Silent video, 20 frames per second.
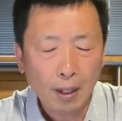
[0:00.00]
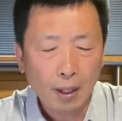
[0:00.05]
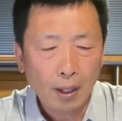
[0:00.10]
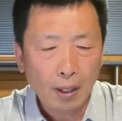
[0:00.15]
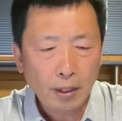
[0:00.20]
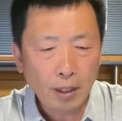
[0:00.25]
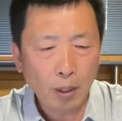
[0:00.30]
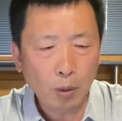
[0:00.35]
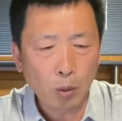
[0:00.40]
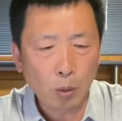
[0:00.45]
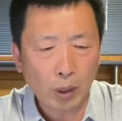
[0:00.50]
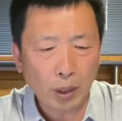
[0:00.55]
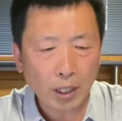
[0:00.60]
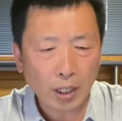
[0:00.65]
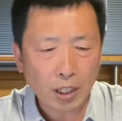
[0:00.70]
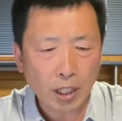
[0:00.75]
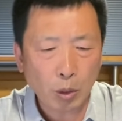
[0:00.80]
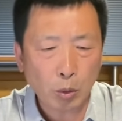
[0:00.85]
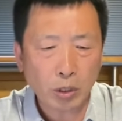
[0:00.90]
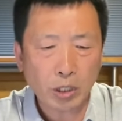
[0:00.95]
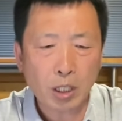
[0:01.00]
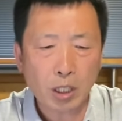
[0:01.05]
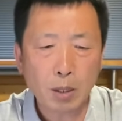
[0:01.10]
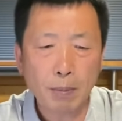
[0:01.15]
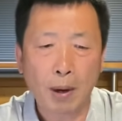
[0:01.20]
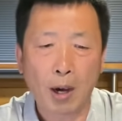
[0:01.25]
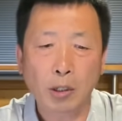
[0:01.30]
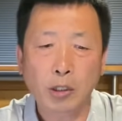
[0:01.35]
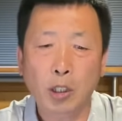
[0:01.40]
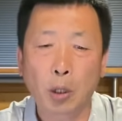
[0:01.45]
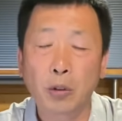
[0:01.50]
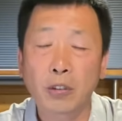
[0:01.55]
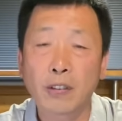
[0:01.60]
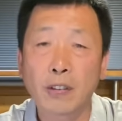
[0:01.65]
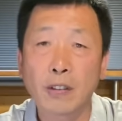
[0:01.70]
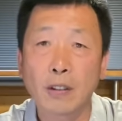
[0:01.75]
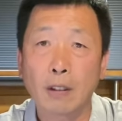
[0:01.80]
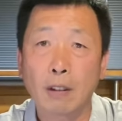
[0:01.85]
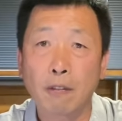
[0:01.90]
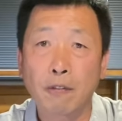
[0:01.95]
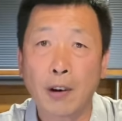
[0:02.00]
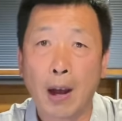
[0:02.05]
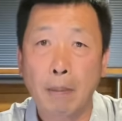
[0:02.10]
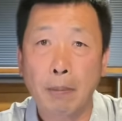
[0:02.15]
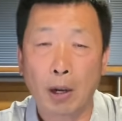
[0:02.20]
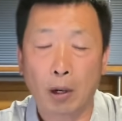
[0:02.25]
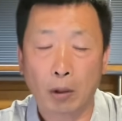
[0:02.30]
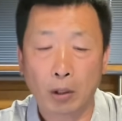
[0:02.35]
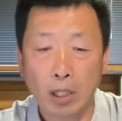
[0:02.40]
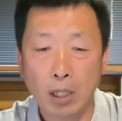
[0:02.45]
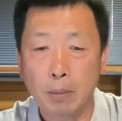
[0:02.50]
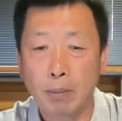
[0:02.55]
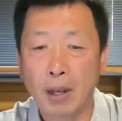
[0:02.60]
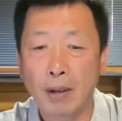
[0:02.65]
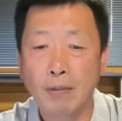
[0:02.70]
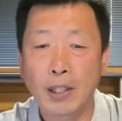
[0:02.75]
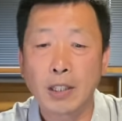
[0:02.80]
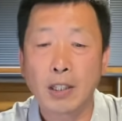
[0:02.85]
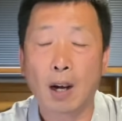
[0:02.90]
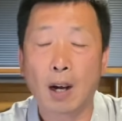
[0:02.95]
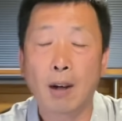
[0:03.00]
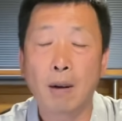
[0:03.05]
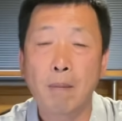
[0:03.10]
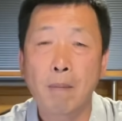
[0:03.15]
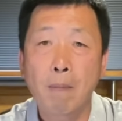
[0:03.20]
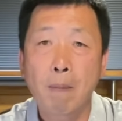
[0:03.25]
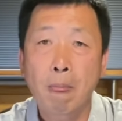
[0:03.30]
英国的《金融时报》周四发表了一篇文章，